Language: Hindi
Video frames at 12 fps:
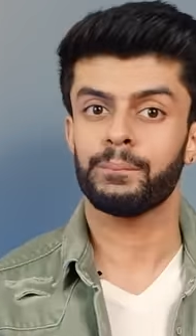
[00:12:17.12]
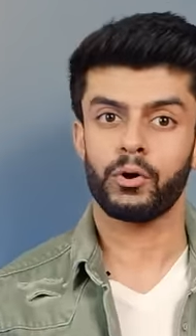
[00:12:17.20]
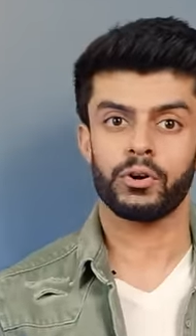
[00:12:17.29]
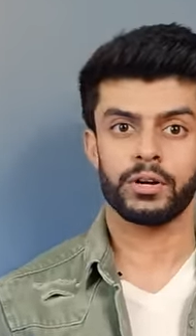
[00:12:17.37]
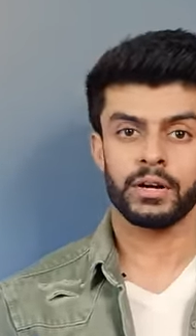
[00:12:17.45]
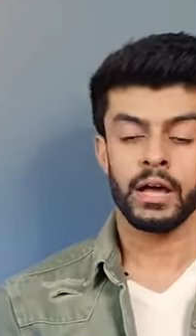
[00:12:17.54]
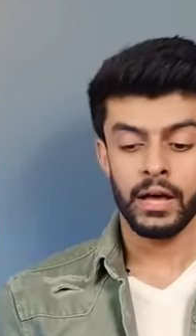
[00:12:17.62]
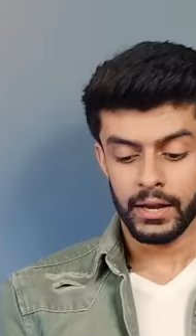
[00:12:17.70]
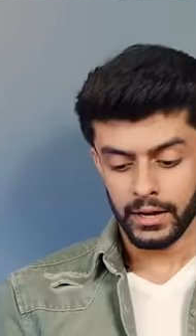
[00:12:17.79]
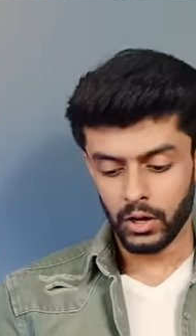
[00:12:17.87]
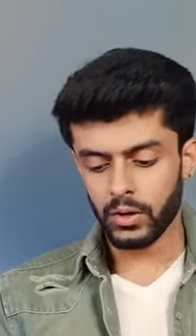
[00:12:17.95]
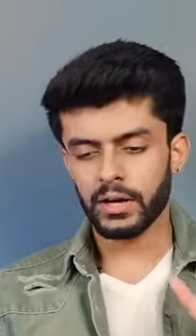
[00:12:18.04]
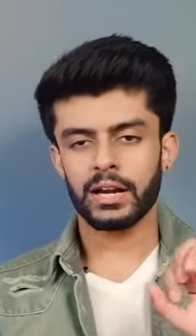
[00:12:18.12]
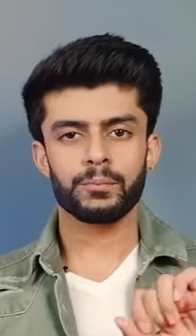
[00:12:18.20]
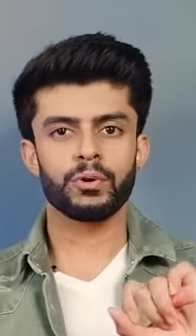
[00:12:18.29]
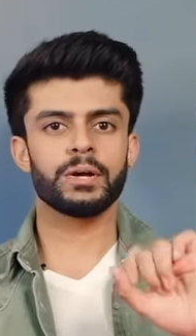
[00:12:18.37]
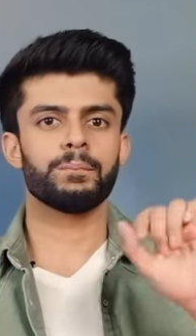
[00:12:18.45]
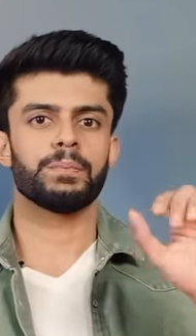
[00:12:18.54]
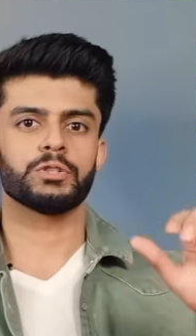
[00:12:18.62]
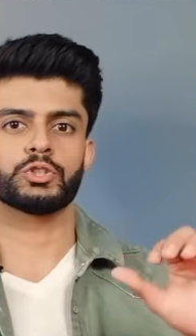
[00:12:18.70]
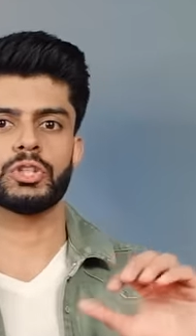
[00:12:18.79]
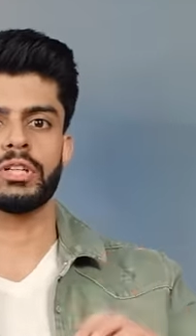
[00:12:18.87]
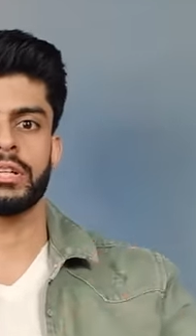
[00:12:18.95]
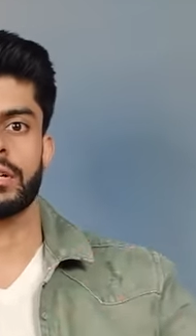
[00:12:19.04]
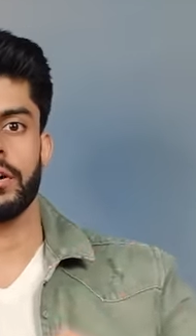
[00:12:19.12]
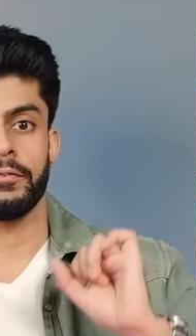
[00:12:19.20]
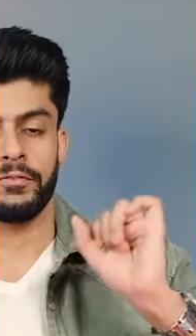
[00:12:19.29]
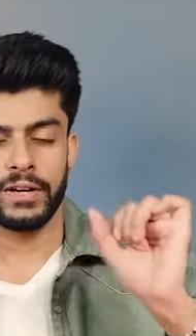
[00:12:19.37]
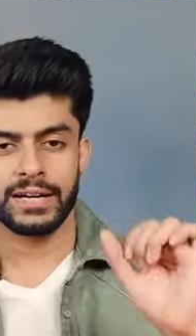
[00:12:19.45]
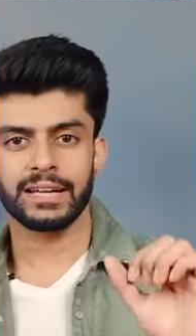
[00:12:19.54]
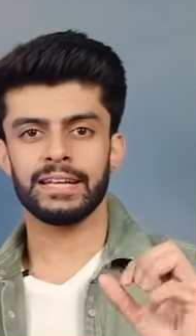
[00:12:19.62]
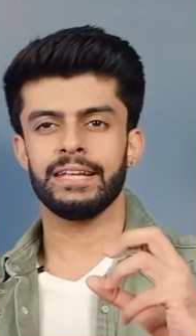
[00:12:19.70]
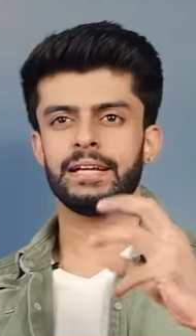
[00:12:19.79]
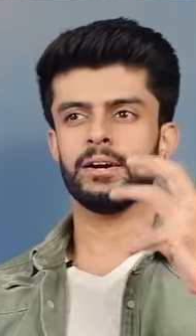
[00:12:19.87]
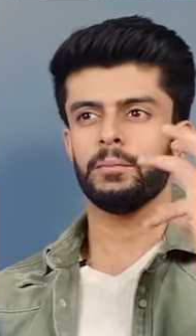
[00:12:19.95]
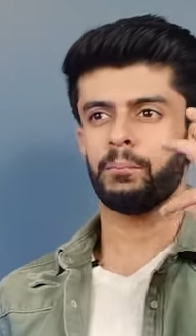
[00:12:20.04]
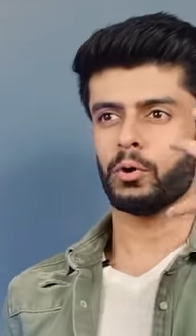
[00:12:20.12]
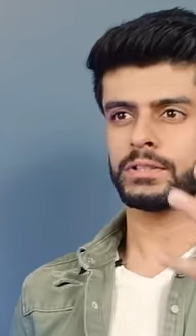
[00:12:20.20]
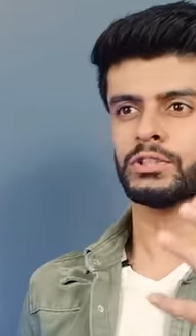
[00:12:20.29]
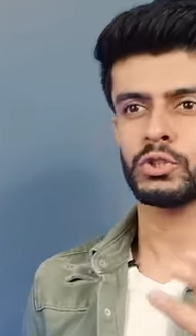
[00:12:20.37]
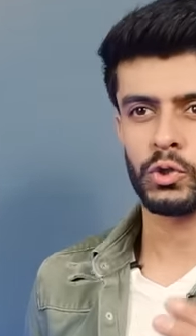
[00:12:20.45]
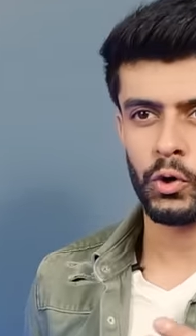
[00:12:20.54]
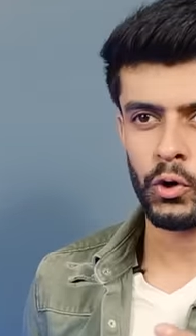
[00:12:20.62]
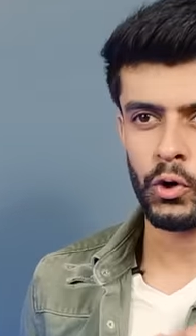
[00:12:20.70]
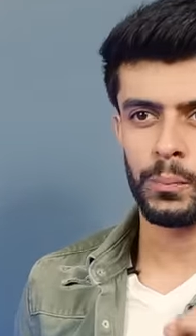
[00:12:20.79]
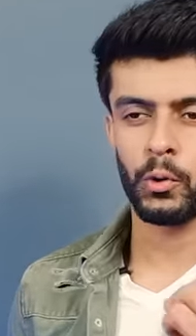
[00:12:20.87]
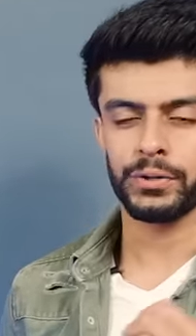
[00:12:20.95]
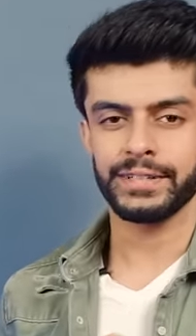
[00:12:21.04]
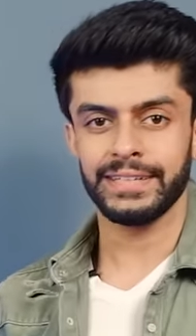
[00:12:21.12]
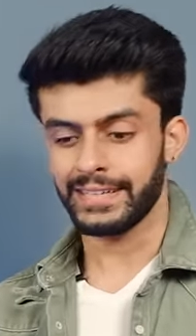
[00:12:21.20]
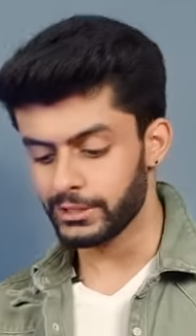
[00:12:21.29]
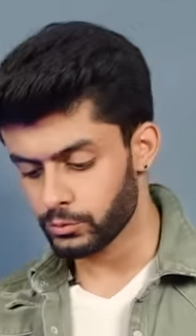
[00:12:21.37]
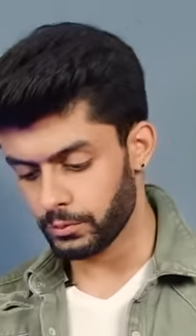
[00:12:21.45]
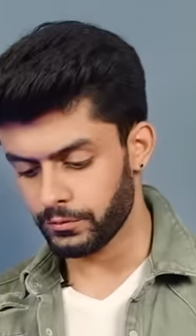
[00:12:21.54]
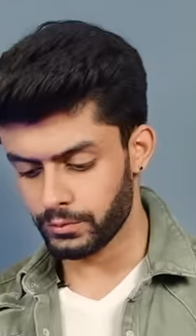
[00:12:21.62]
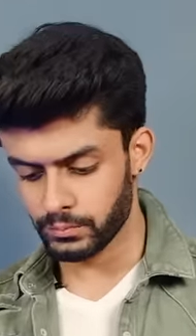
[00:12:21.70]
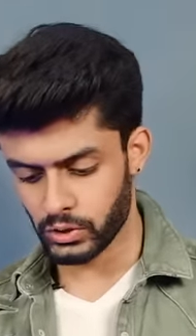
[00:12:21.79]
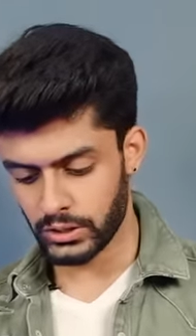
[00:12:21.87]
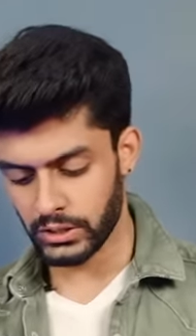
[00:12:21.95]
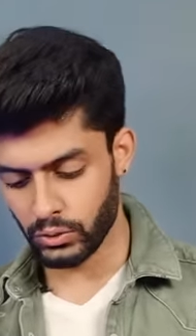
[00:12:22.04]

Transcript: इम्पॉर्टेंट ना अगर आपको एक बजट फ्रेंडली uh, बहुत ही स्ट्रॉन्ग और बहुत ही इंटेंस परफ्यूम चाहिए